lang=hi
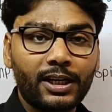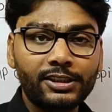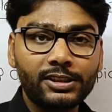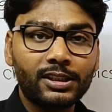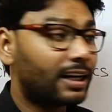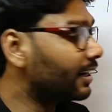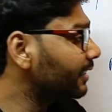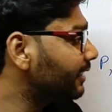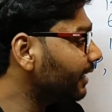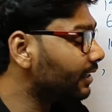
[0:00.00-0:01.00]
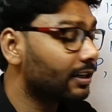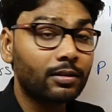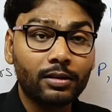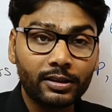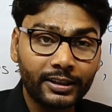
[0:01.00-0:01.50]
पढ़ लीजिए अगर ये
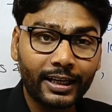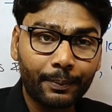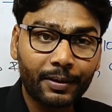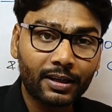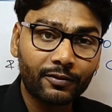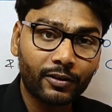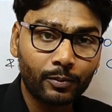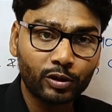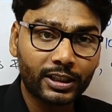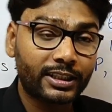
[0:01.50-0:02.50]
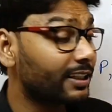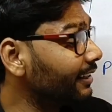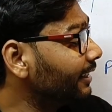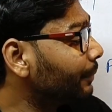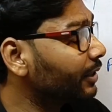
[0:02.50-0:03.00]
कल ये आपका कंफर्म हो
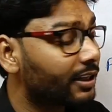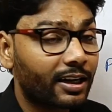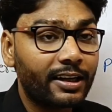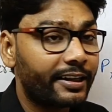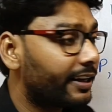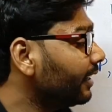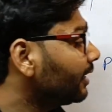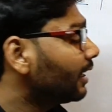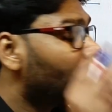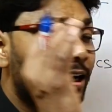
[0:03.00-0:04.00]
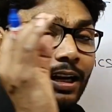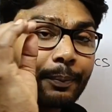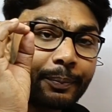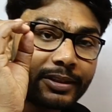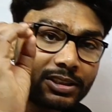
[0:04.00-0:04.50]
जाता है कि ये आपने कर लिए हैं
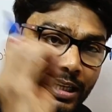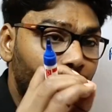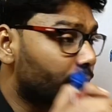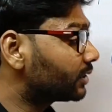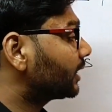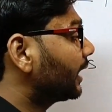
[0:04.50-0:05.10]
अगर आपके पास टाइम